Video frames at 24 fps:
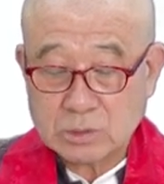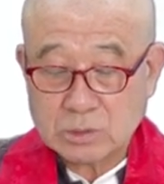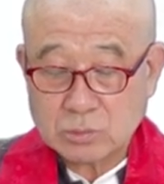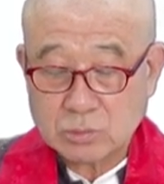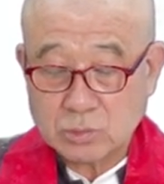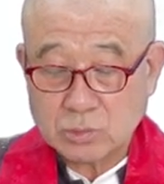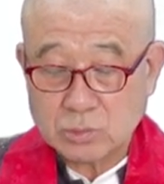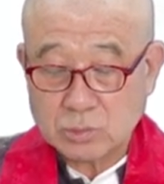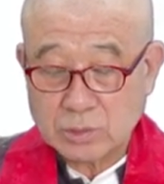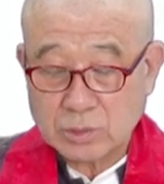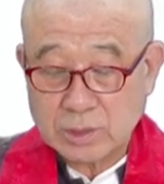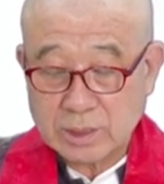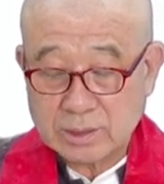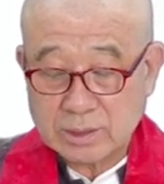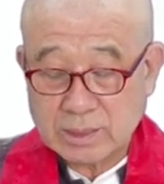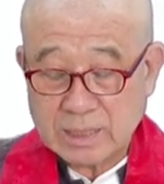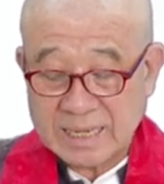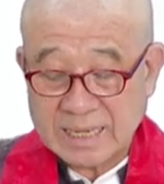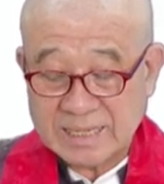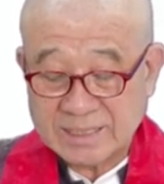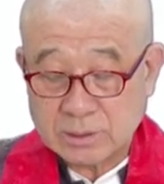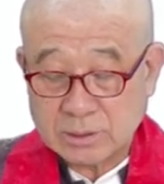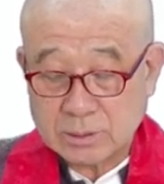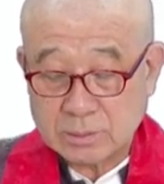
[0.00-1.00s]
구족했다
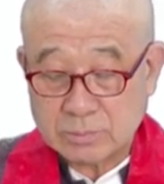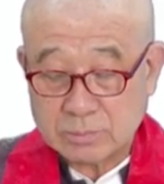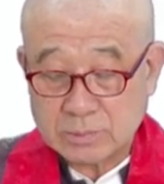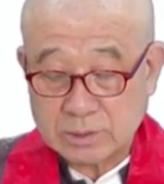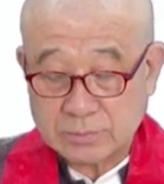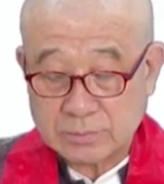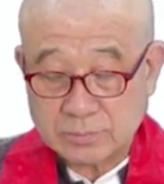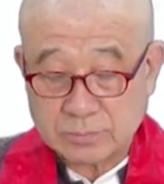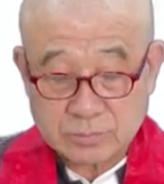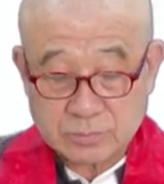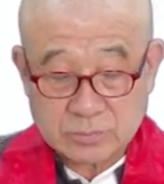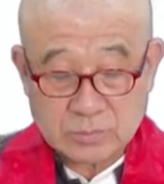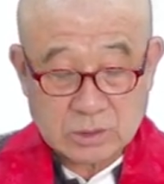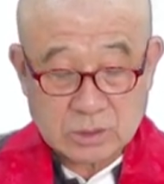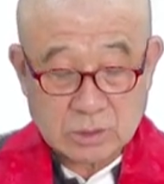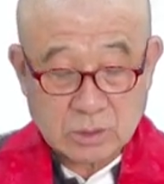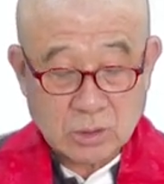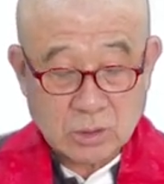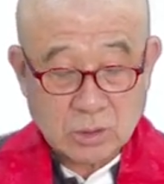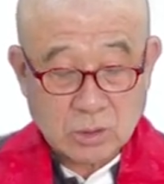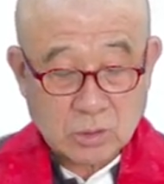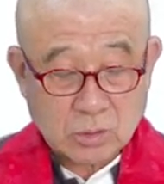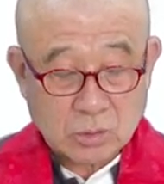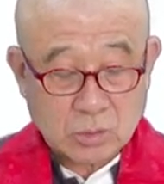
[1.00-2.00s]
하심은
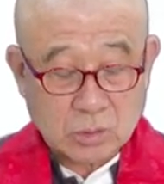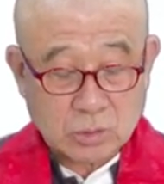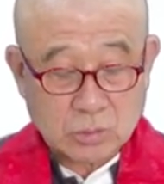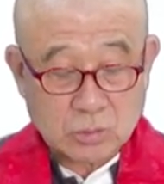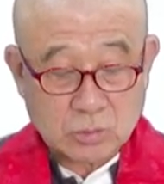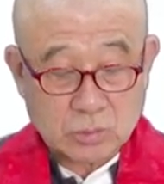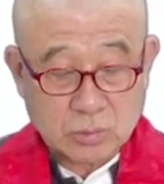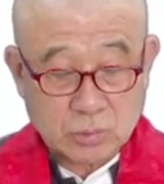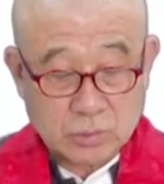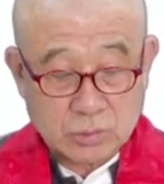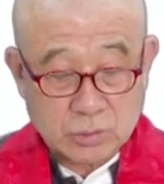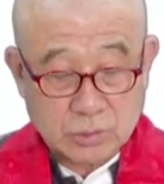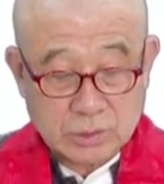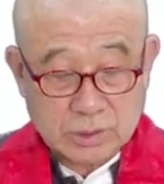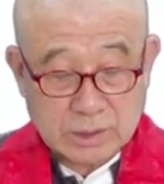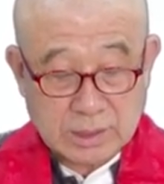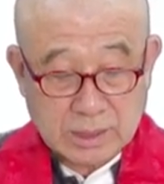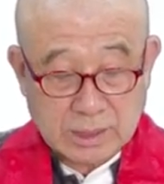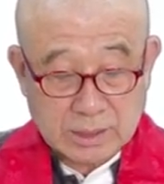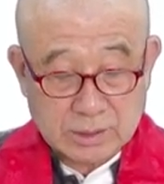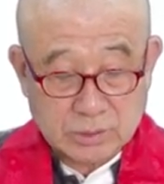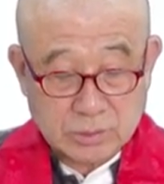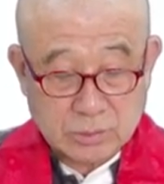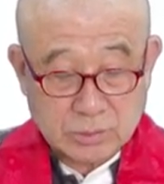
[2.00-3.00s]
곧 구족이
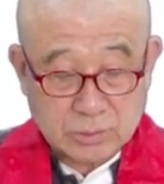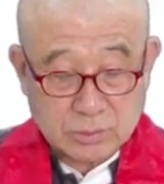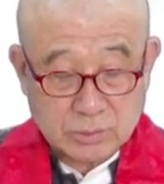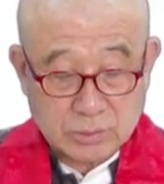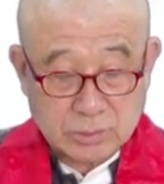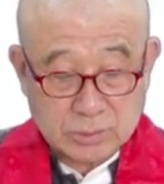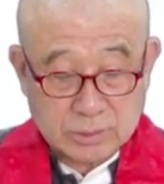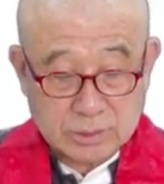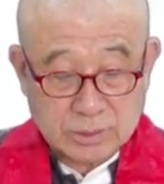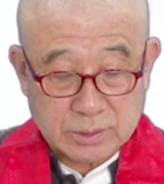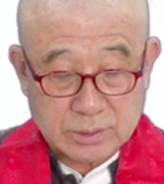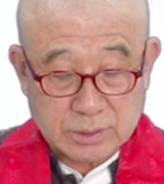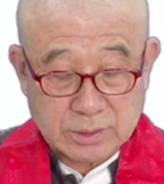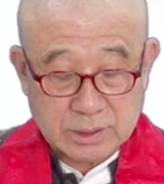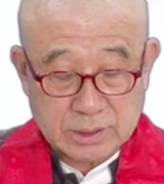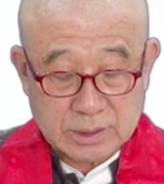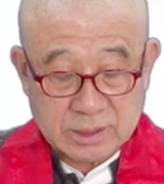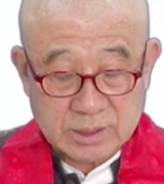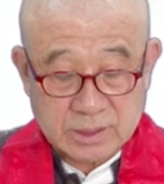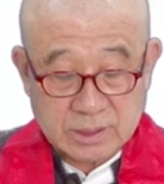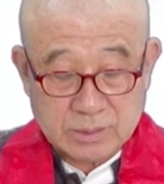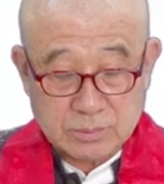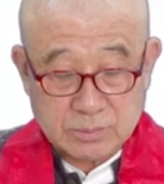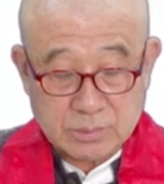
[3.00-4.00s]
아니었고 그
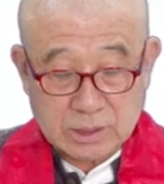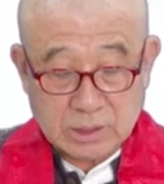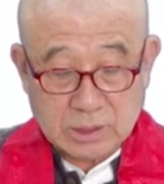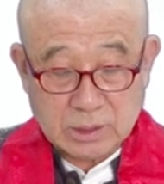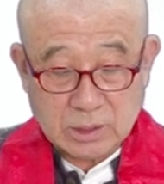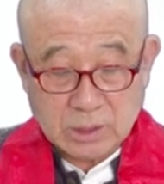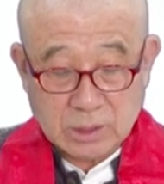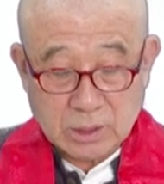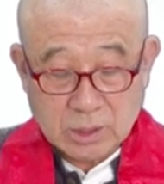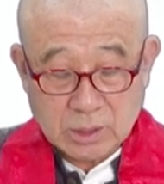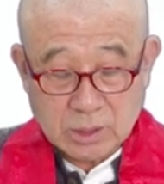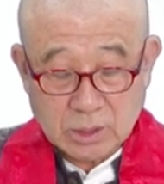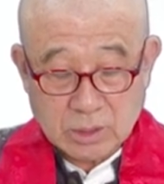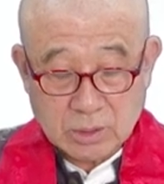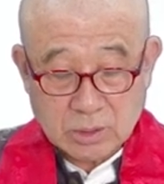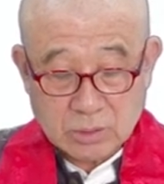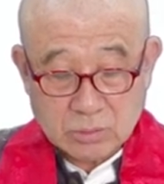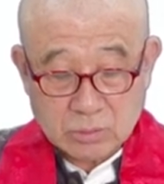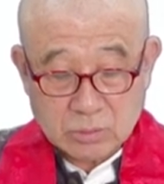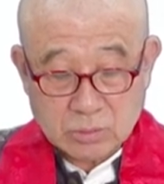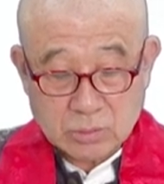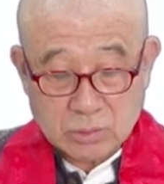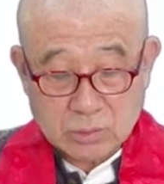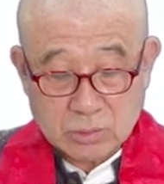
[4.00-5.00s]
이름이
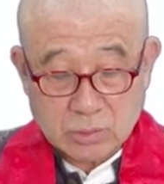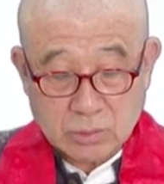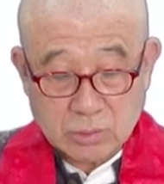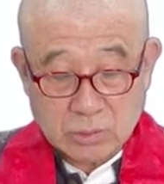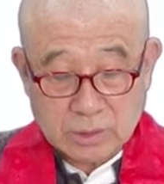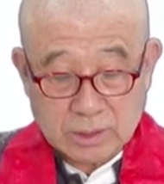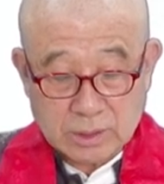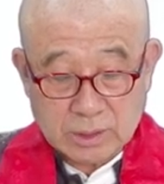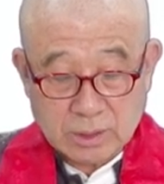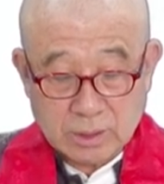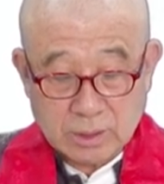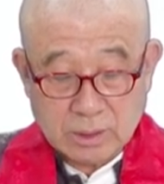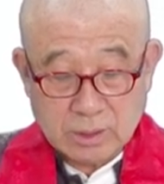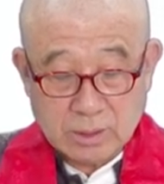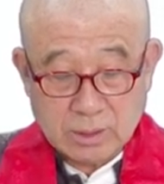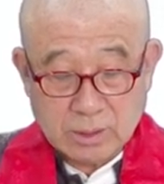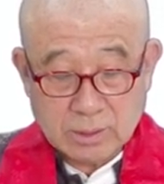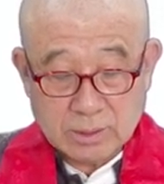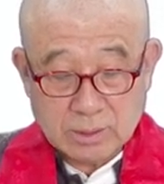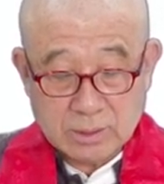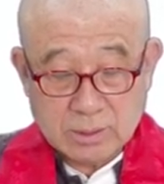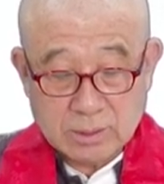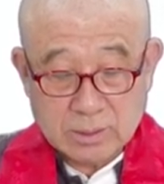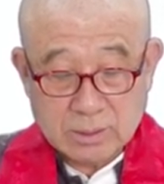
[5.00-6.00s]
구족일
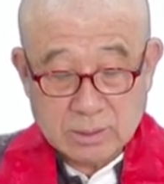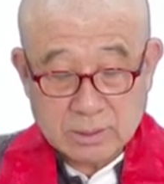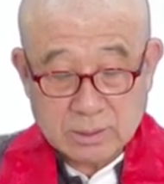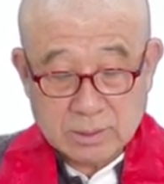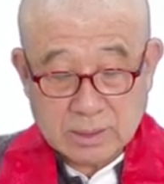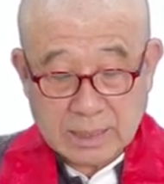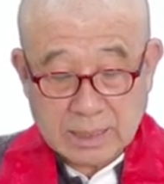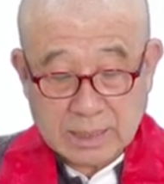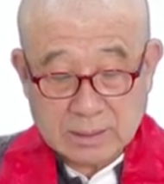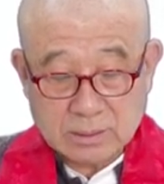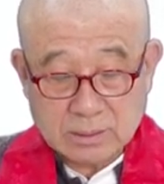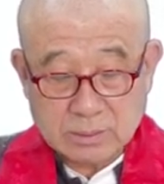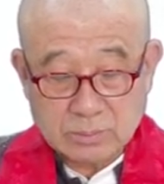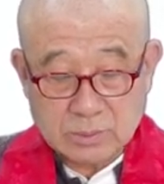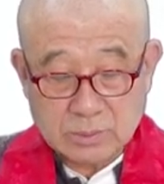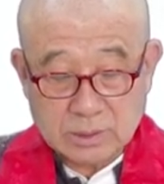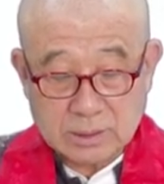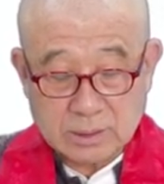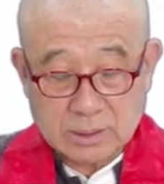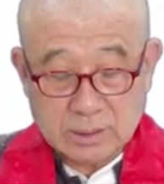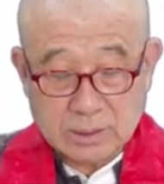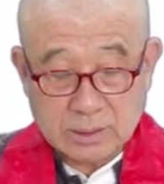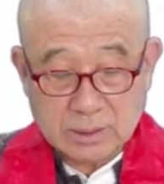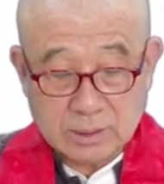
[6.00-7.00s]

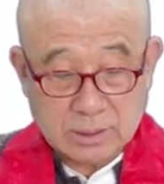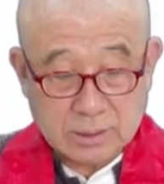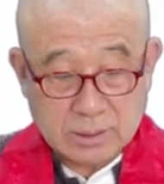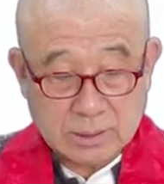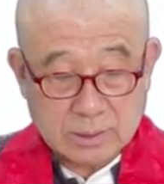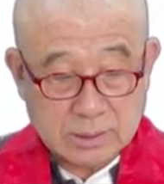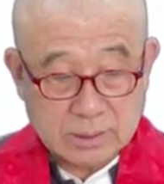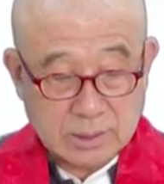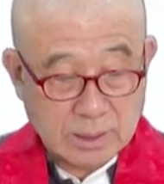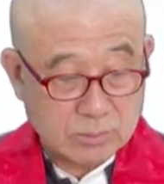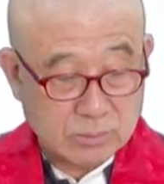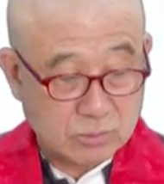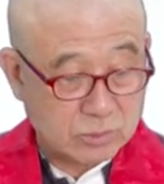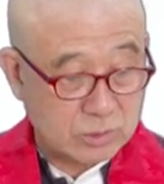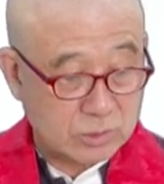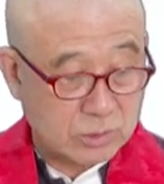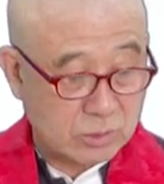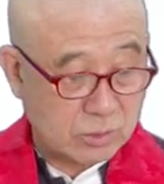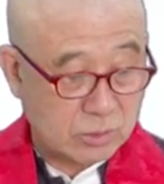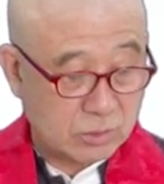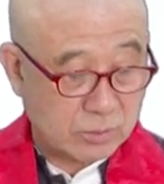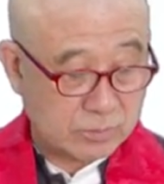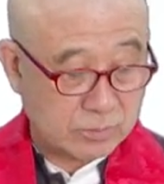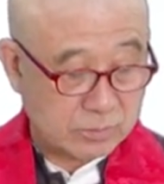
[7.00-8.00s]
따름이기
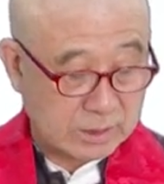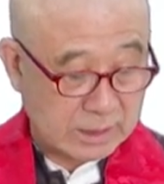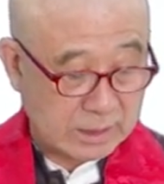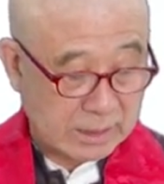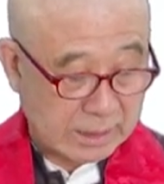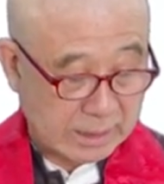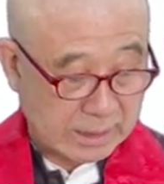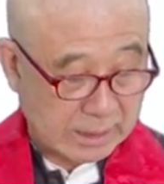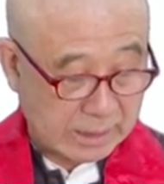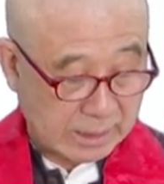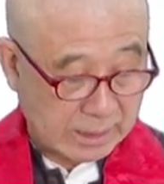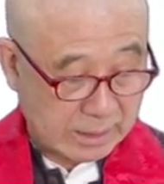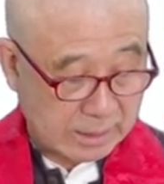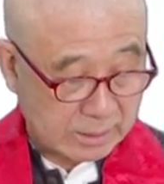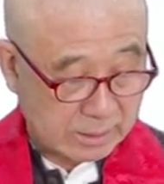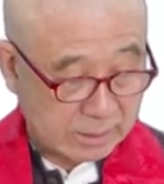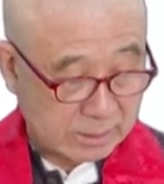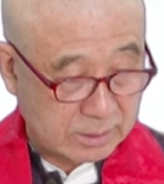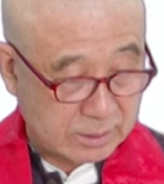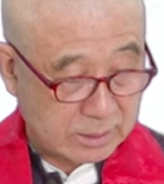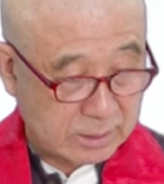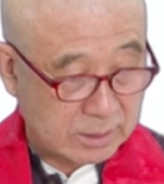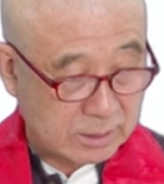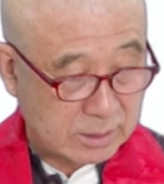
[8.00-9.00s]
때문이옵니다
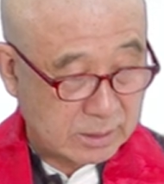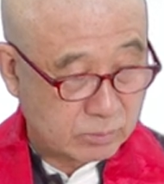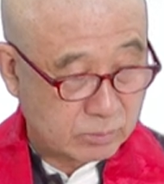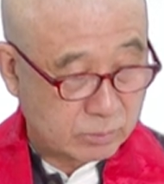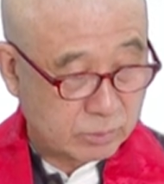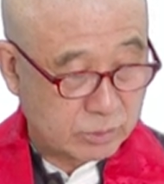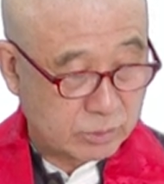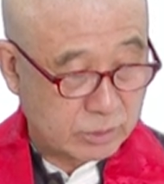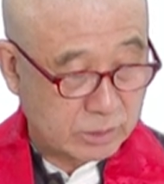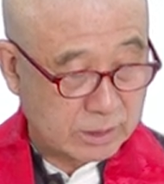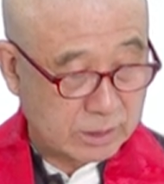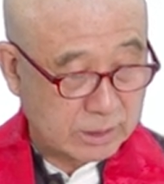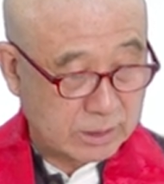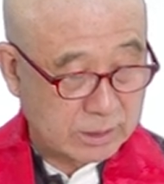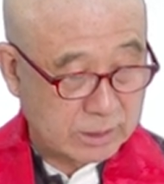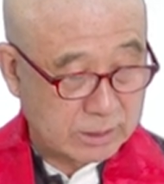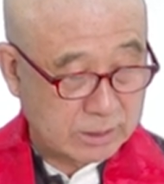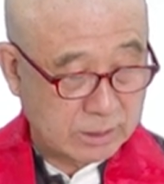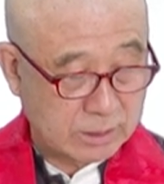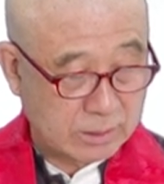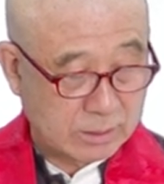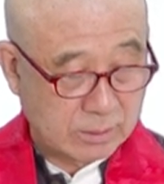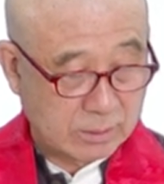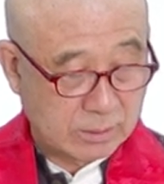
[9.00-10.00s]
그러니까 이제
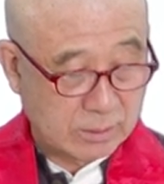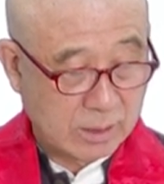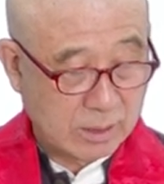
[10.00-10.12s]
부처님께서는